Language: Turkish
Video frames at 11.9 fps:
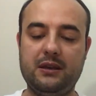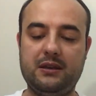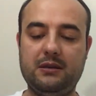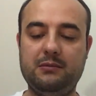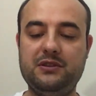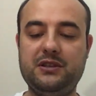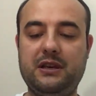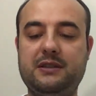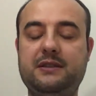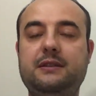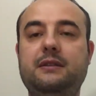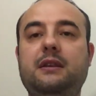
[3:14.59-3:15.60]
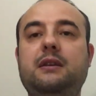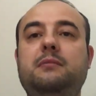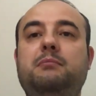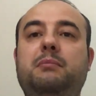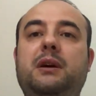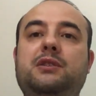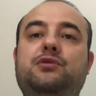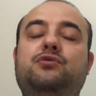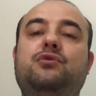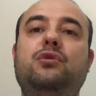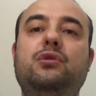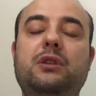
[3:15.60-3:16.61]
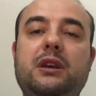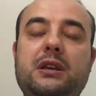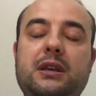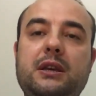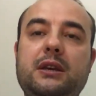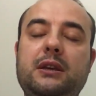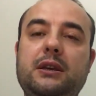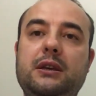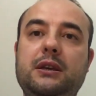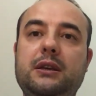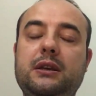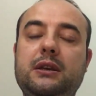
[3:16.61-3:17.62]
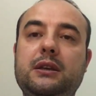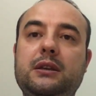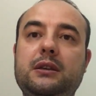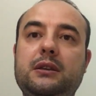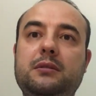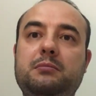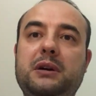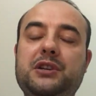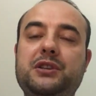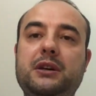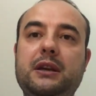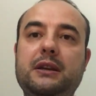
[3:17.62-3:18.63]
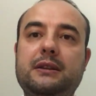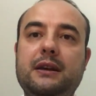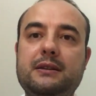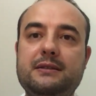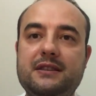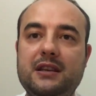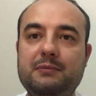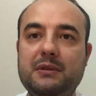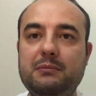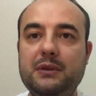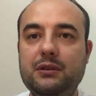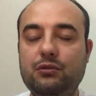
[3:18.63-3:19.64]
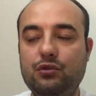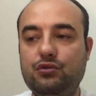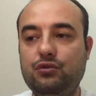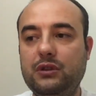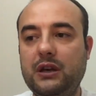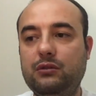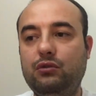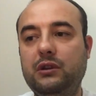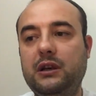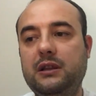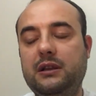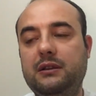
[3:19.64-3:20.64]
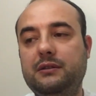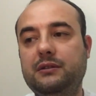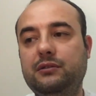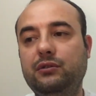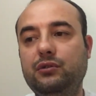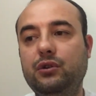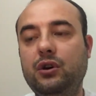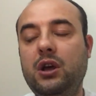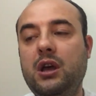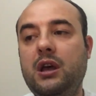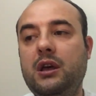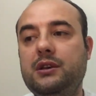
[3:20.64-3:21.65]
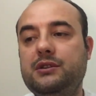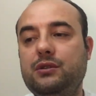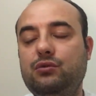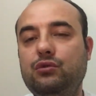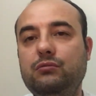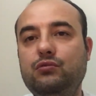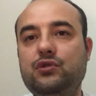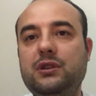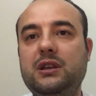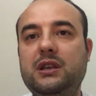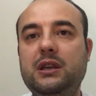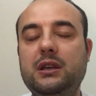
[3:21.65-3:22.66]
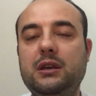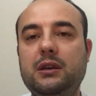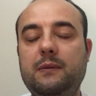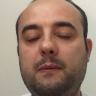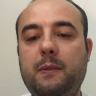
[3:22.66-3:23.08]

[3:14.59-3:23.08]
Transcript: Kitabın içerisinde başroldeki e, baş karakter Samim'in gözünden olaylar anlatılıyor. İşte günümüzdeki